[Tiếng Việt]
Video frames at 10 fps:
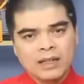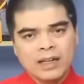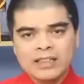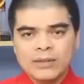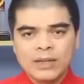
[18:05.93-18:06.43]

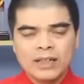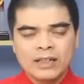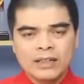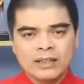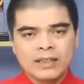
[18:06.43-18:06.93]
Ngay sau đây
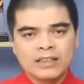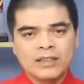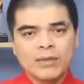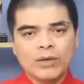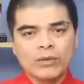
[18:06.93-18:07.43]
thì
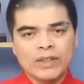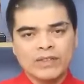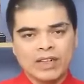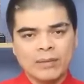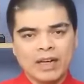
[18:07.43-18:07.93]
xin mời quý vị
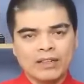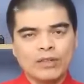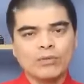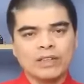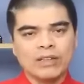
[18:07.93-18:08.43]
và các bạn
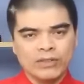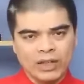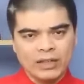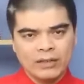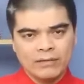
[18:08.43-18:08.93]
cùng theo
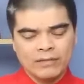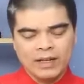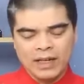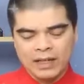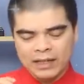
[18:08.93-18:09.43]
dõi
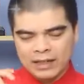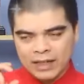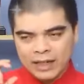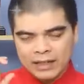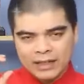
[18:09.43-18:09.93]
về
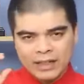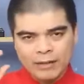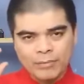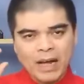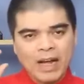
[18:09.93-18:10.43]
cách đặt
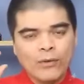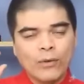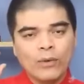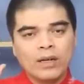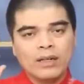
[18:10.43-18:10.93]
ba
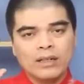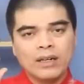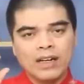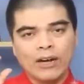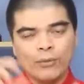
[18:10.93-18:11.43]
hũ
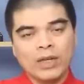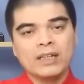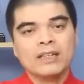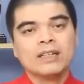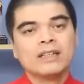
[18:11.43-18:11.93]
nước gạo muối
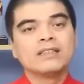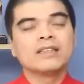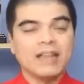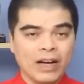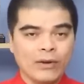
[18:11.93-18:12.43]
như
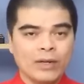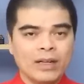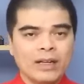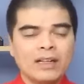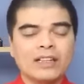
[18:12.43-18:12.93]
thế nào
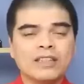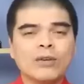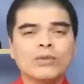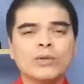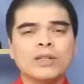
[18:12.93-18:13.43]
để
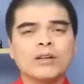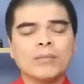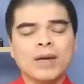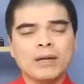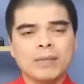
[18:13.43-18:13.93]
thâu thu thêm
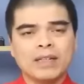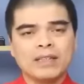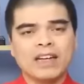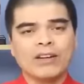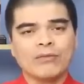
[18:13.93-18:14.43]
cái may mắn
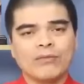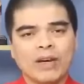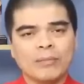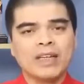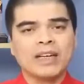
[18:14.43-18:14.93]
tài lộc
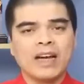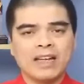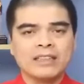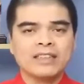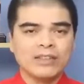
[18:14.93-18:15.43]
và bình
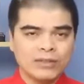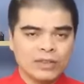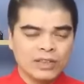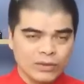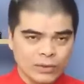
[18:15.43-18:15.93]
an trên
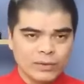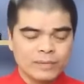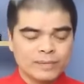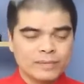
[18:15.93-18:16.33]
cho gia chủ.